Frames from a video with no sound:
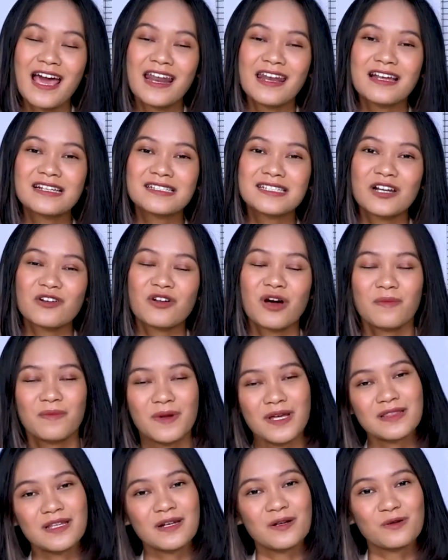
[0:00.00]
dan selalu
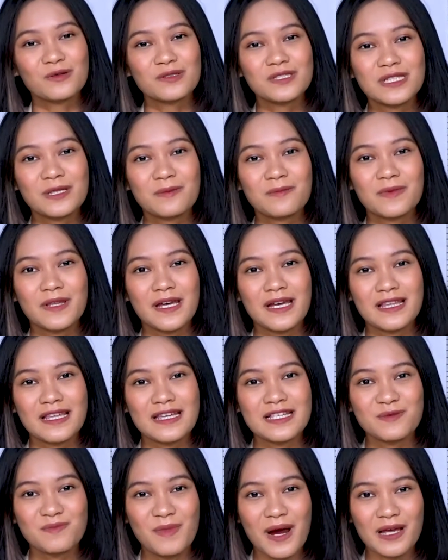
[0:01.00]
update terus di
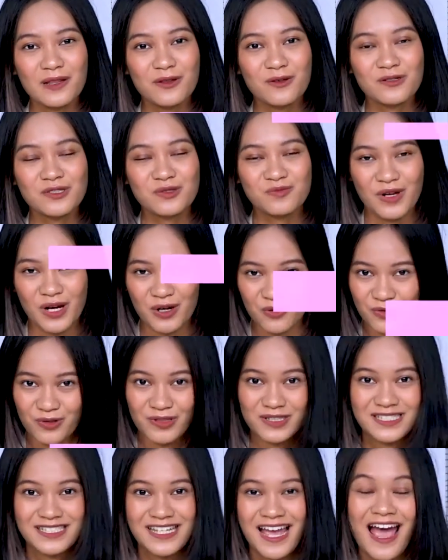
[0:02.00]
playlist My Looks My
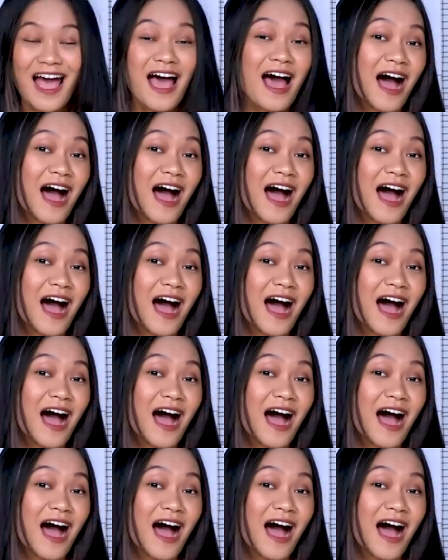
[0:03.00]
Rules.